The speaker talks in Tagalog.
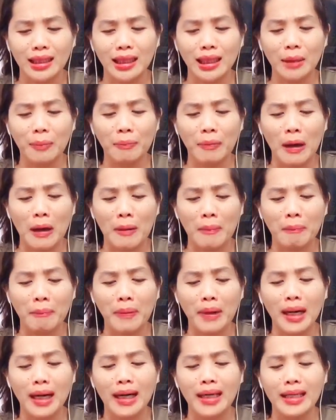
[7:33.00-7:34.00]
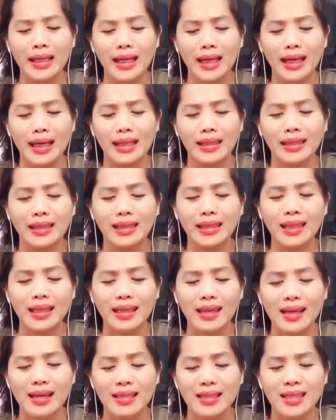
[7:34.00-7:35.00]
ti pagpayan
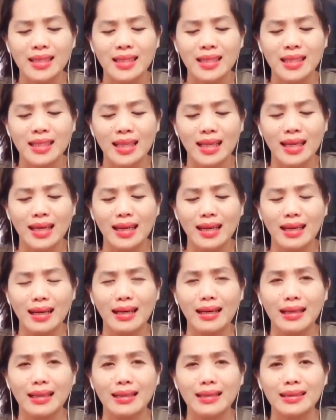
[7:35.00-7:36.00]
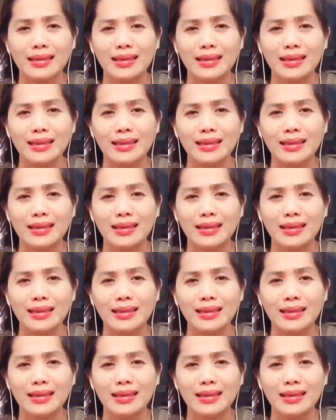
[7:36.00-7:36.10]
ti ragsak.